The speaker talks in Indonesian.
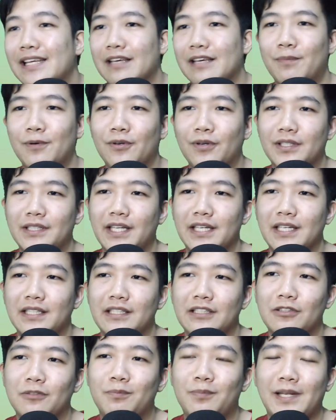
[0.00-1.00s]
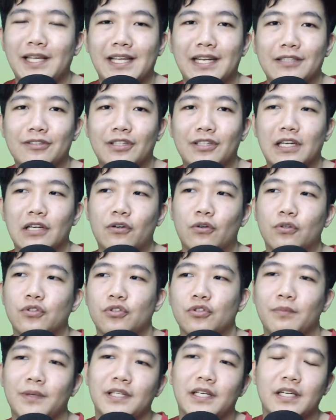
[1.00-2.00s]
Yang perlu kita ingat itu player itu adalah
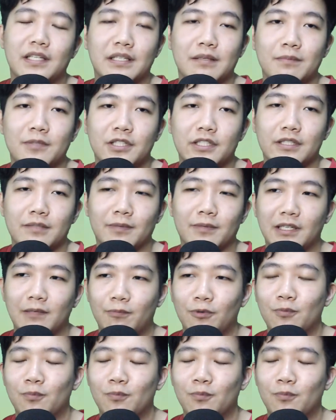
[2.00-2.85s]
konsumen dan di bisnis manapun